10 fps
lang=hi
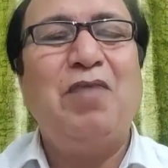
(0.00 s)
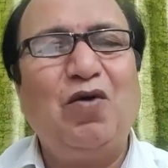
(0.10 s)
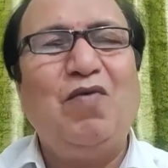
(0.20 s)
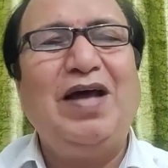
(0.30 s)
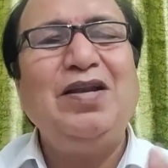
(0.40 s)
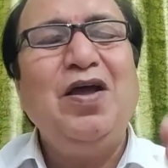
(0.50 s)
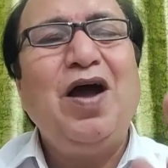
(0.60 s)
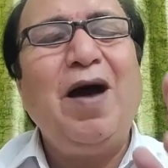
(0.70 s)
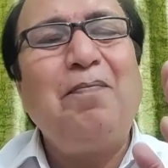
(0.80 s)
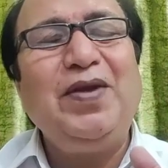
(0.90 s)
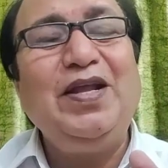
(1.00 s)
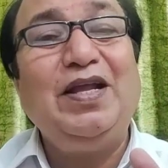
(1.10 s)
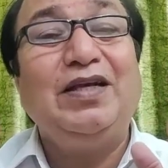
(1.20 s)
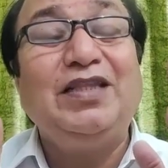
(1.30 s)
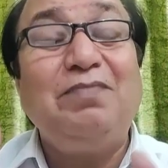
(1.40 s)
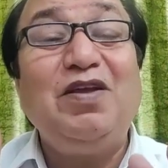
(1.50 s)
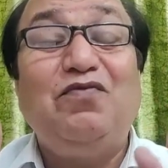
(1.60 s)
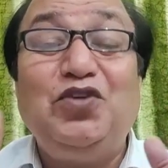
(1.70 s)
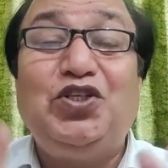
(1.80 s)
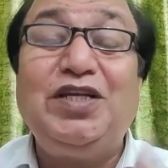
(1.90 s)
भगवान अपने हृदय में
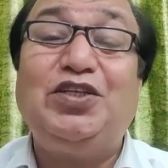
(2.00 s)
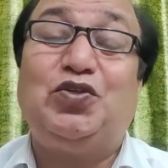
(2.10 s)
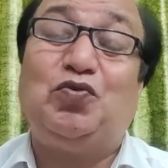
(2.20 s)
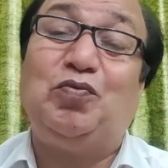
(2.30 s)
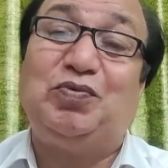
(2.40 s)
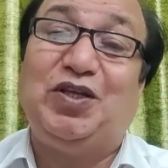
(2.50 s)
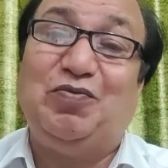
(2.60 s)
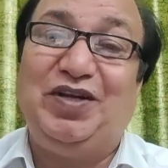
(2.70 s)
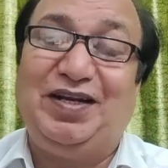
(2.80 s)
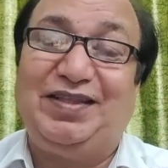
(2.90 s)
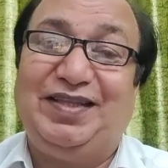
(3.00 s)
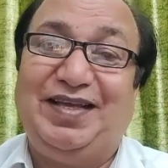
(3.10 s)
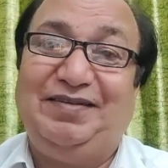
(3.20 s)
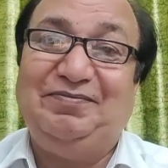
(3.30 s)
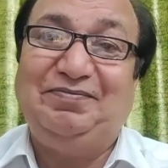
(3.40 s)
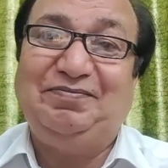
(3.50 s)
विशेष रूप से उन्हें रखते हैं